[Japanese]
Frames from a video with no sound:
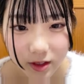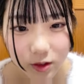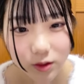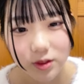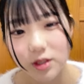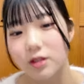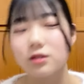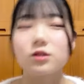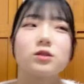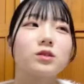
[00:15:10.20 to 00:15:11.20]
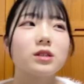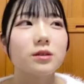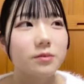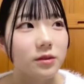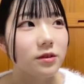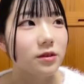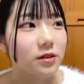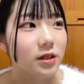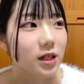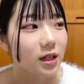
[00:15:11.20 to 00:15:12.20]
そうだからちょっとレナ
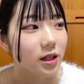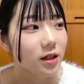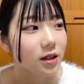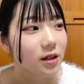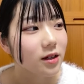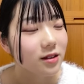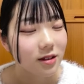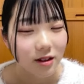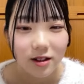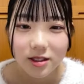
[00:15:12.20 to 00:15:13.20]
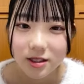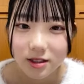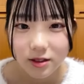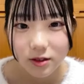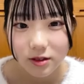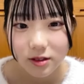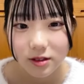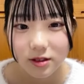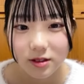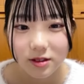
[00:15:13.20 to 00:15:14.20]
もなんか配信するっ
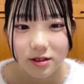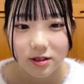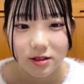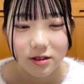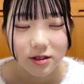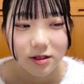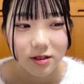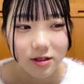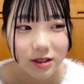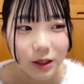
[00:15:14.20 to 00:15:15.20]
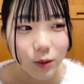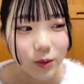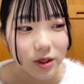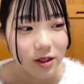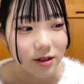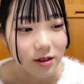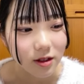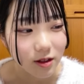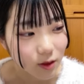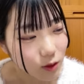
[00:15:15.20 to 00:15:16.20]
て思ったんや
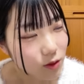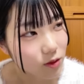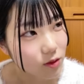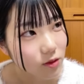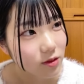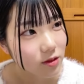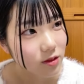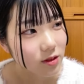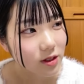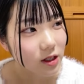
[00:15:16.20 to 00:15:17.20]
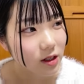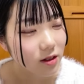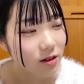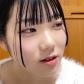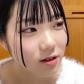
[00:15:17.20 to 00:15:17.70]
けどなんか